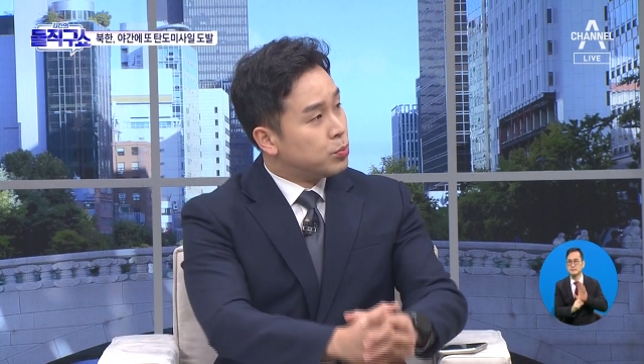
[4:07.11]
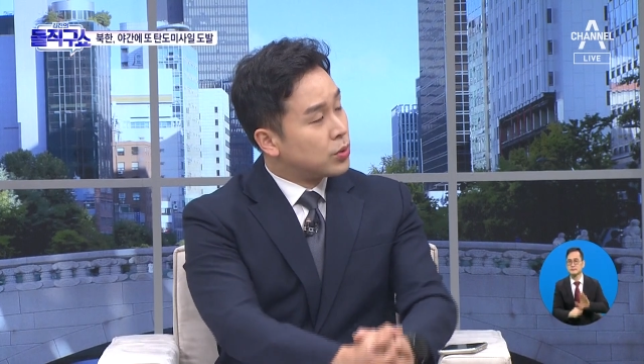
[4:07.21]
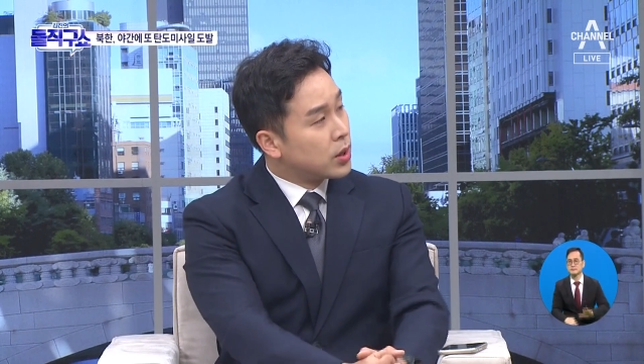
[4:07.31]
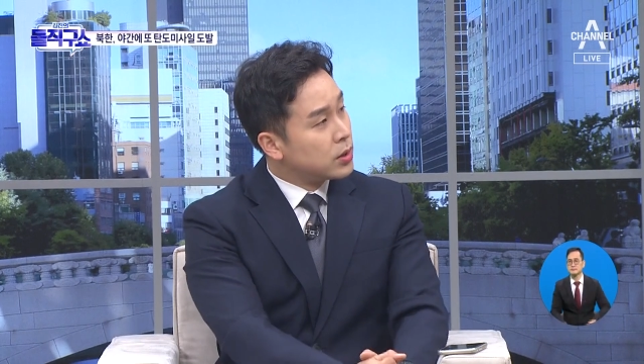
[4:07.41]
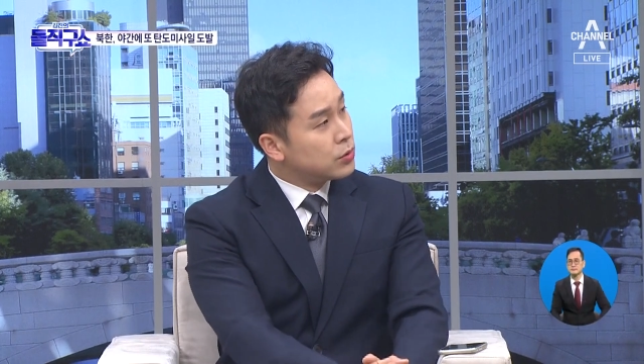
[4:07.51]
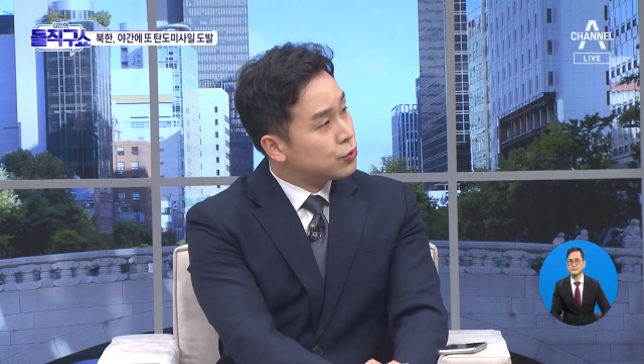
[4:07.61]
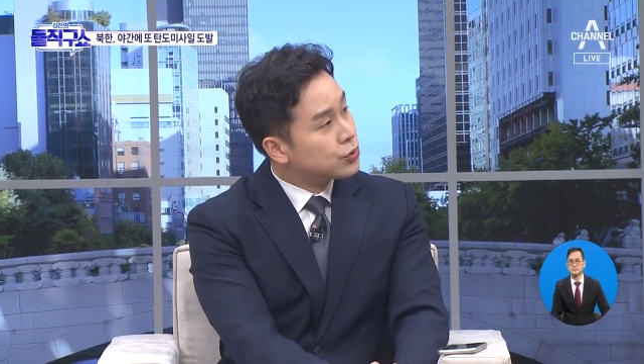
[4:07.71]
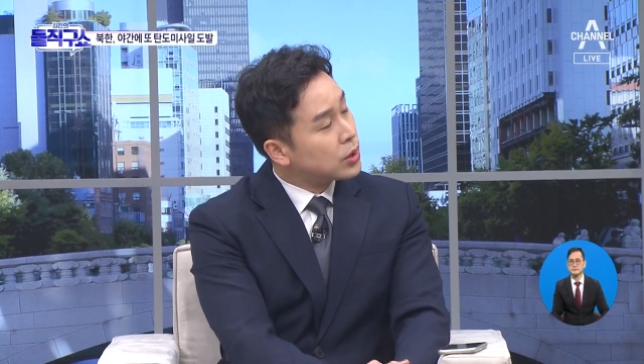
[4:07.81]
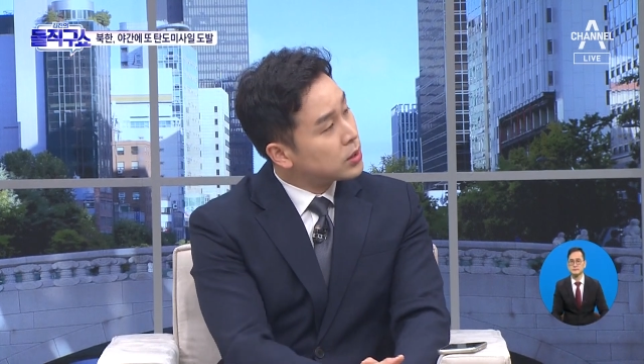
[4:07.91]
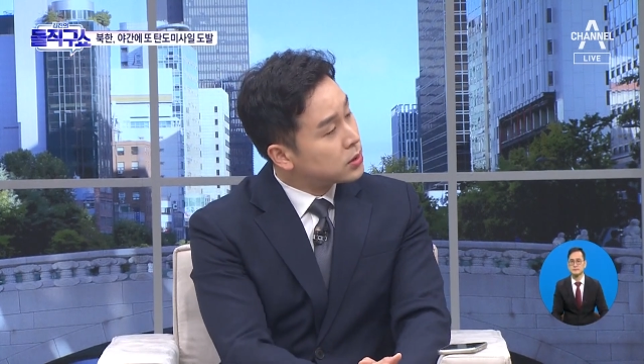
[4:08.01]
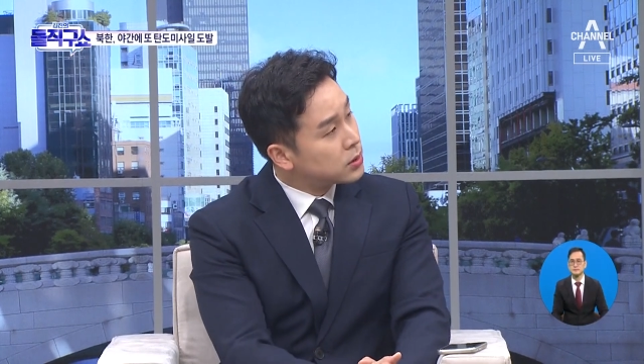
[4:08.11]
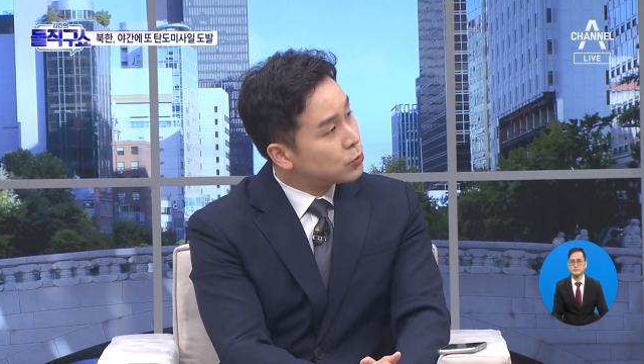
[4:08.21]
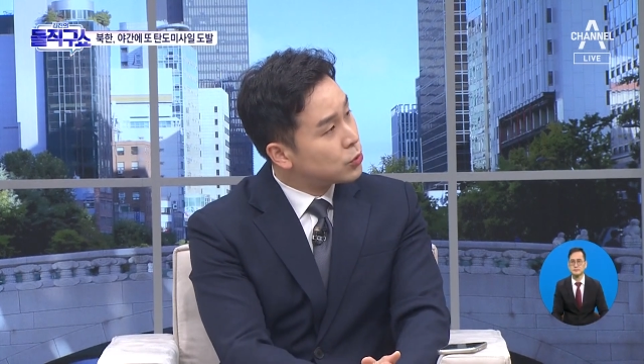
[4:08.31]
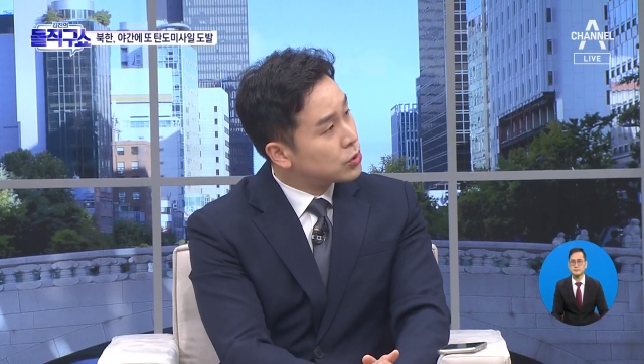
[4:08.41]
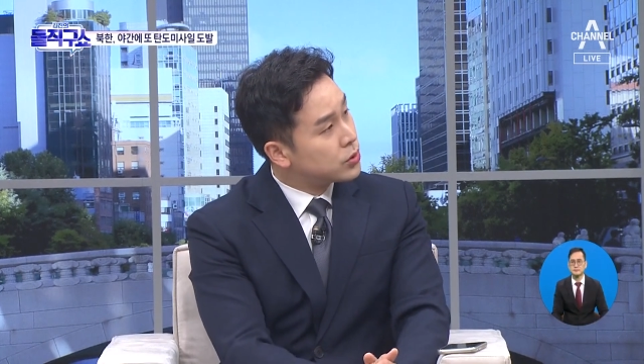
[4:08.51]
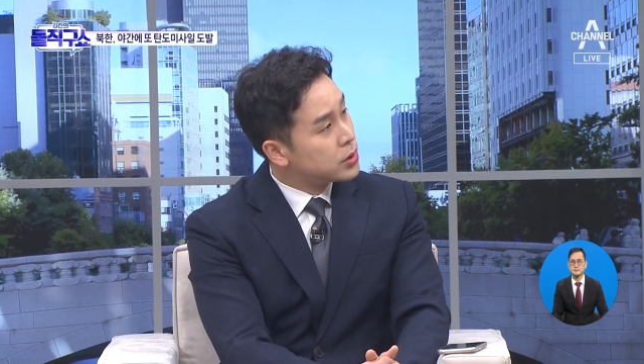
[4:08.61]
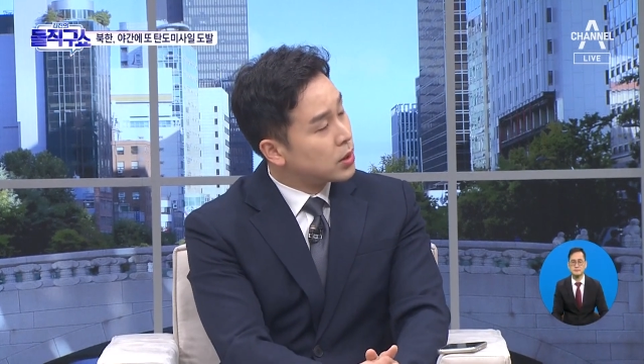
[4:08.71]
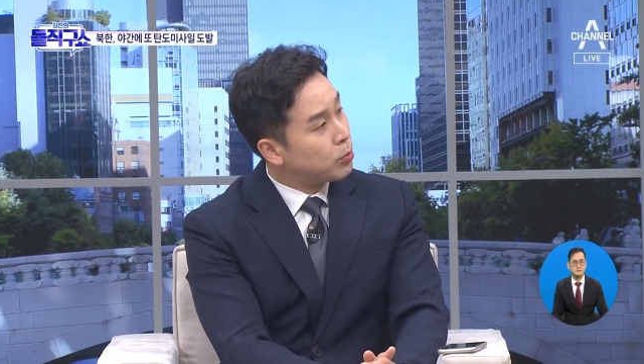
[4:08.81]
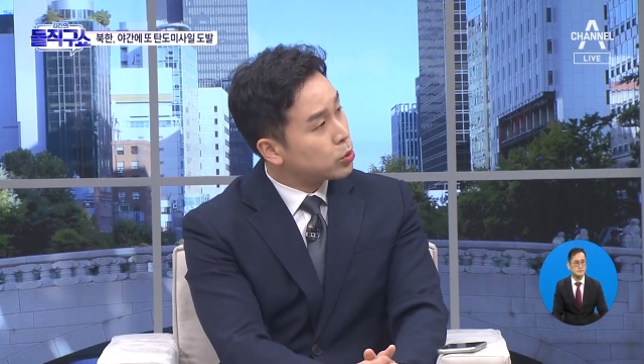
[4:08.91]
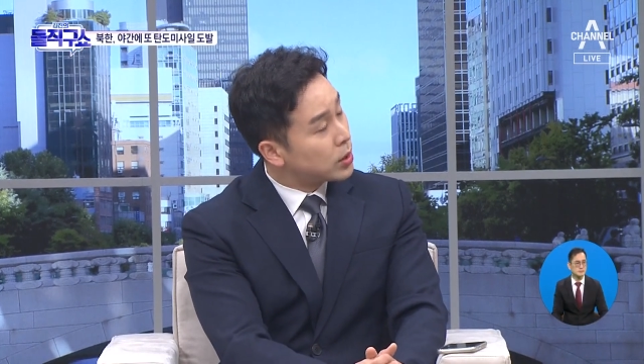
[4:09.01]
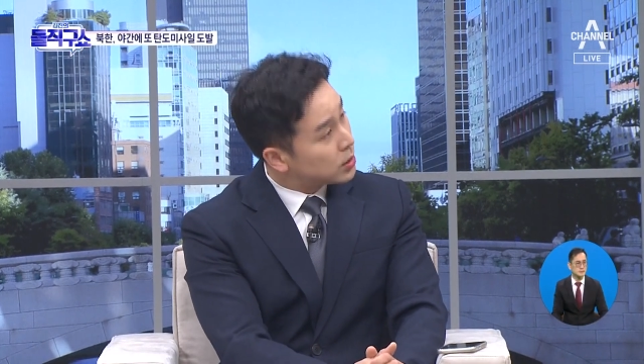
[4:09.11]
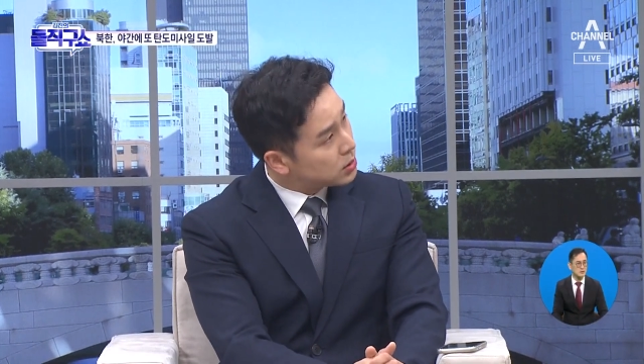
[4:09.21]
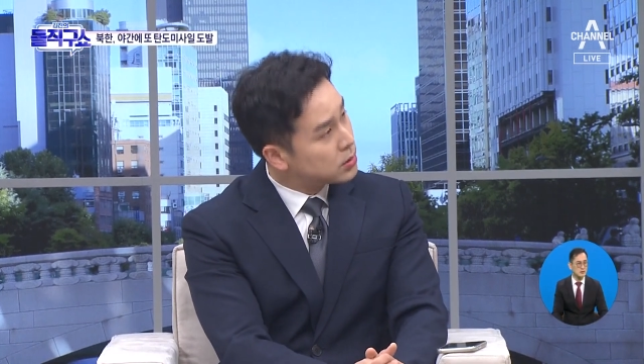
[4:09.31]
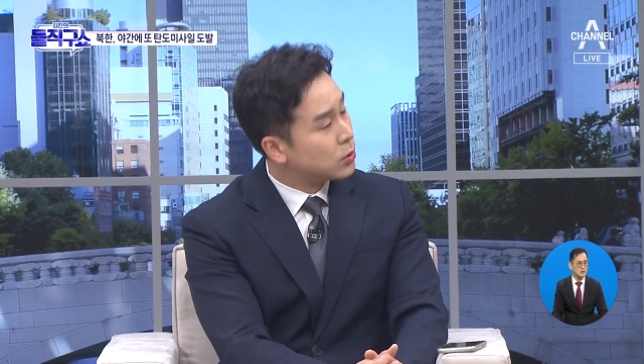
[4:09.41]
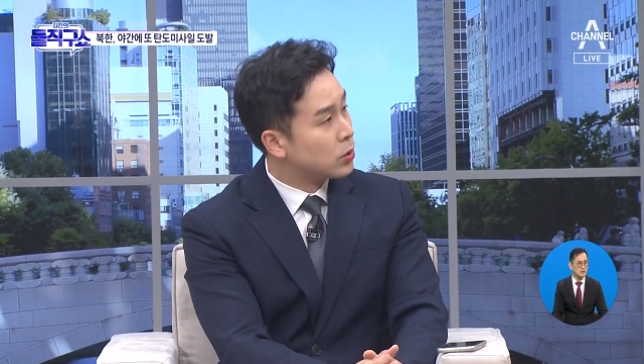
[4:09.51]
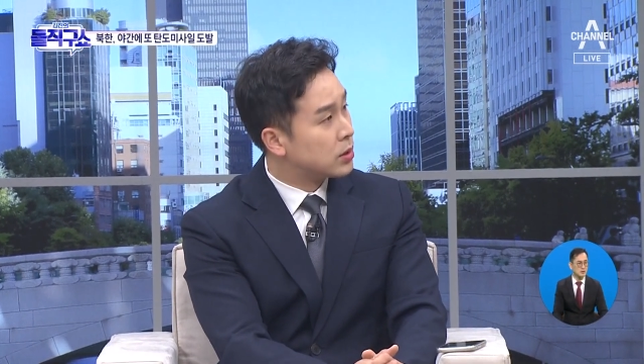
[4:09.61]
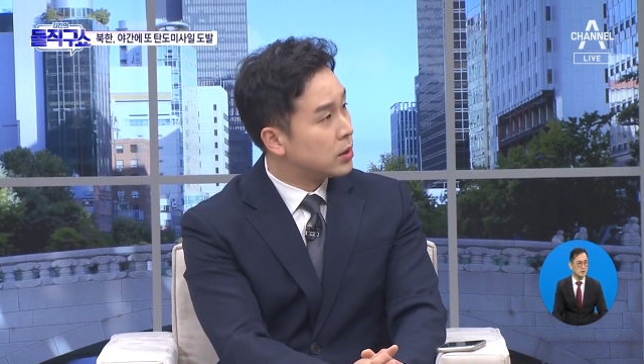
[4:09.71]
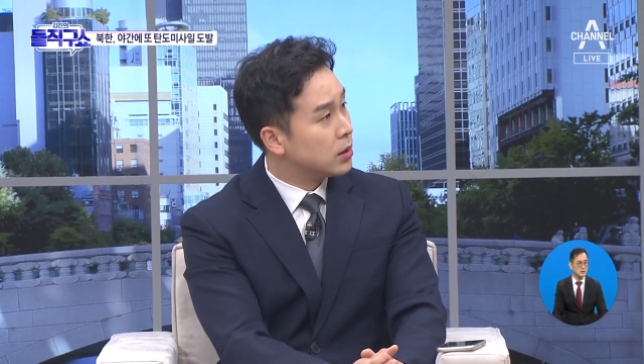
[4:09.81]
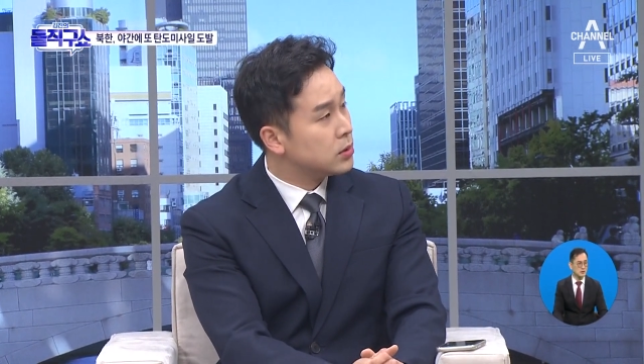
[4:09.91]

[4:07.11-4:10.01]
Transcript: 북한이 우크라이나 침공 전쟁에 포탄까지 제공했다?